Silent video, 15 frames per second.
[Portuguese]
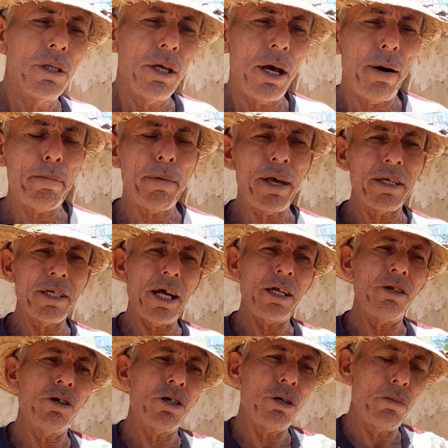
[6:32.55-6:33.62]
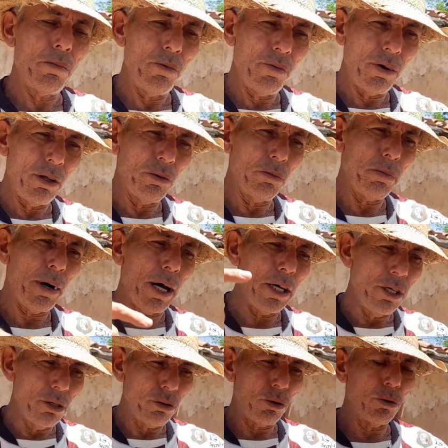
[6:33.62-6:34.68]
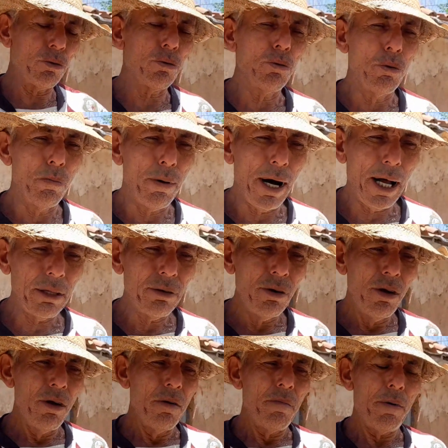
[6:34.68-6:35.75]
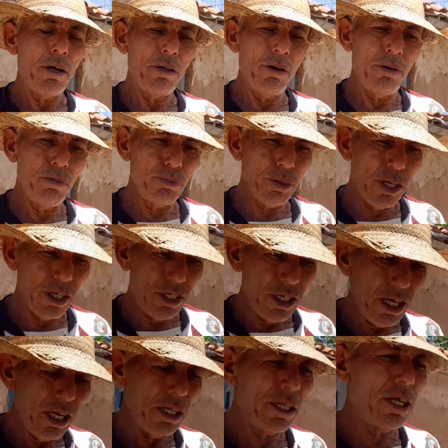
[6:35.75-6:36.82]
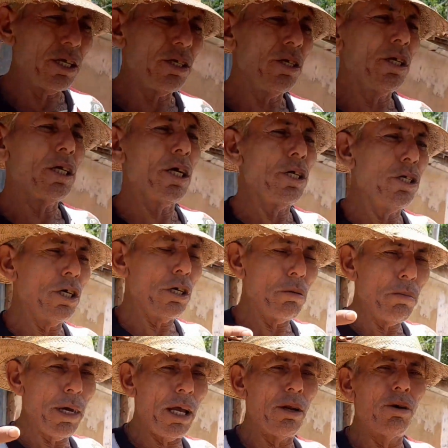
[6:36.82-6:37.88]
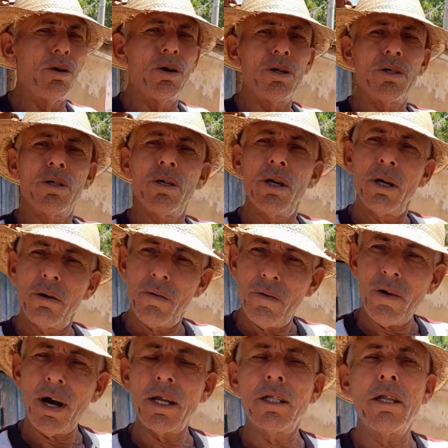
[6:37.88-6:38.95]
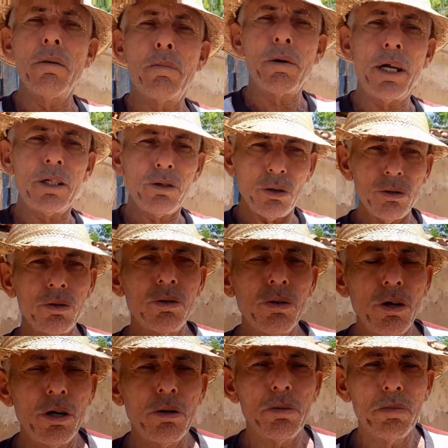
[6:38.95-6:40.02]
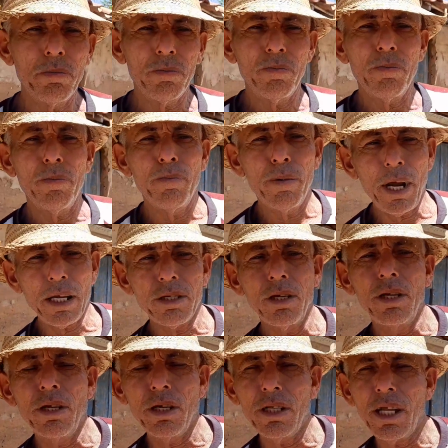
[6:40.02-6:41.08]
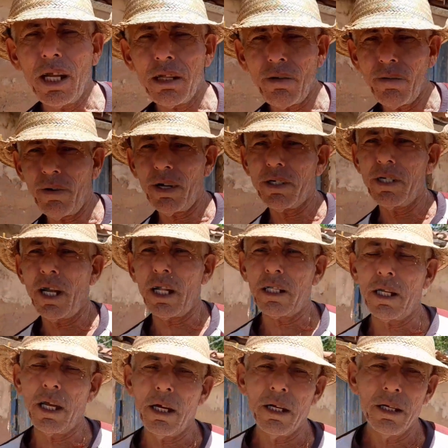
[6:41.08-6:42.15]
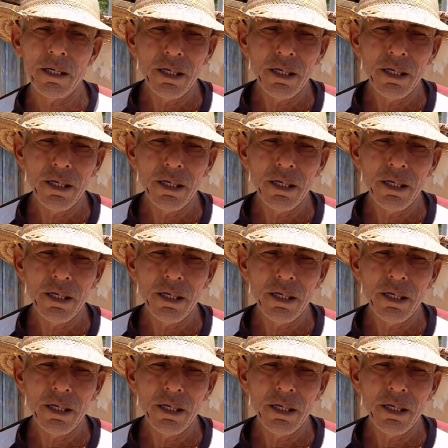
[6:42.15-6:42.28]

É, apesar de nós estamos vivendo um país conturbado, mas nós vamos ter certeza de que dias melhores vai ter para todos nós brasileiros da face da terra.